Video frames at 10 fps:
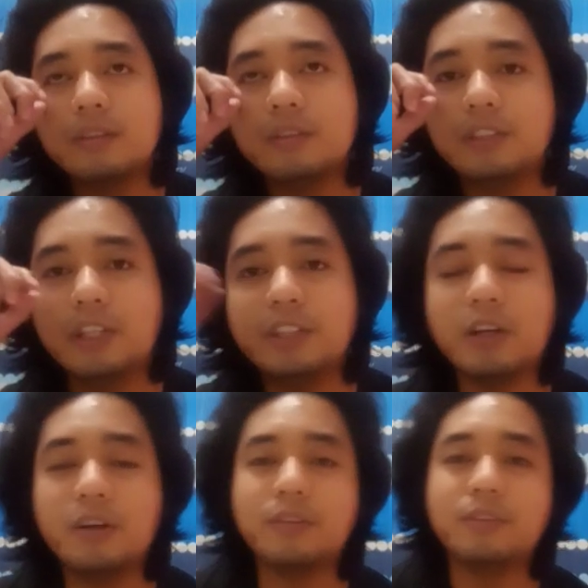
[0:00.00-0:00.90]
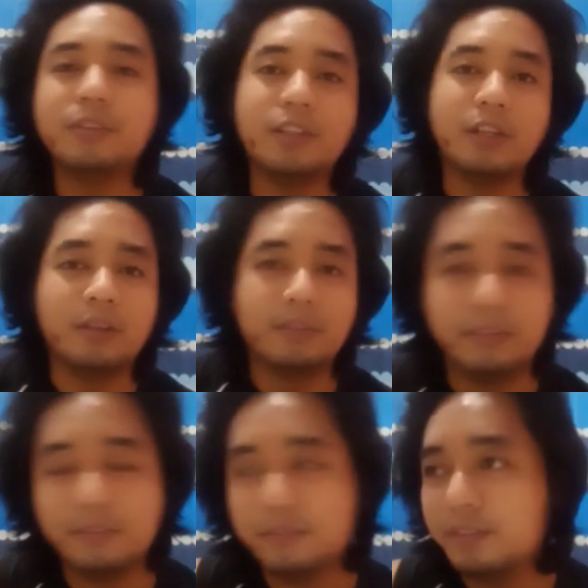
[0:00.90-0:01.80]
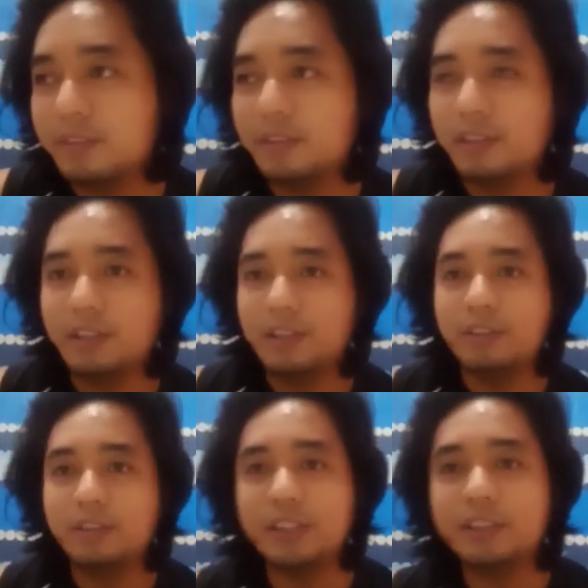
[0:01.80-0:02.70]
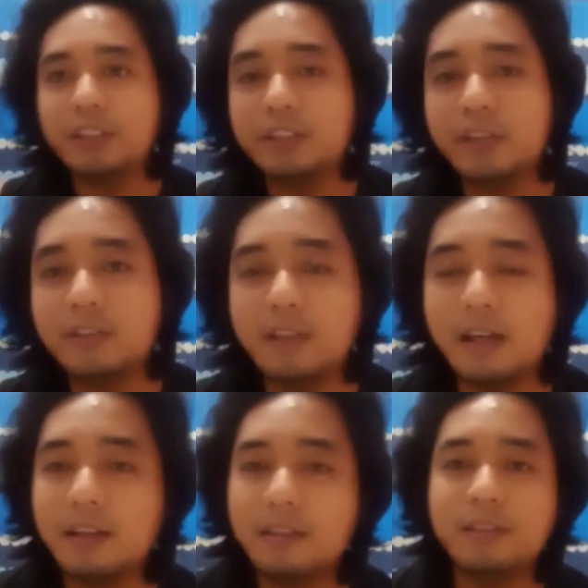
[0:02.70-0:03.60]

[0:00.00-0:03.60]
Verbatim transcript: chicharon chicharon yung isang chicharon lang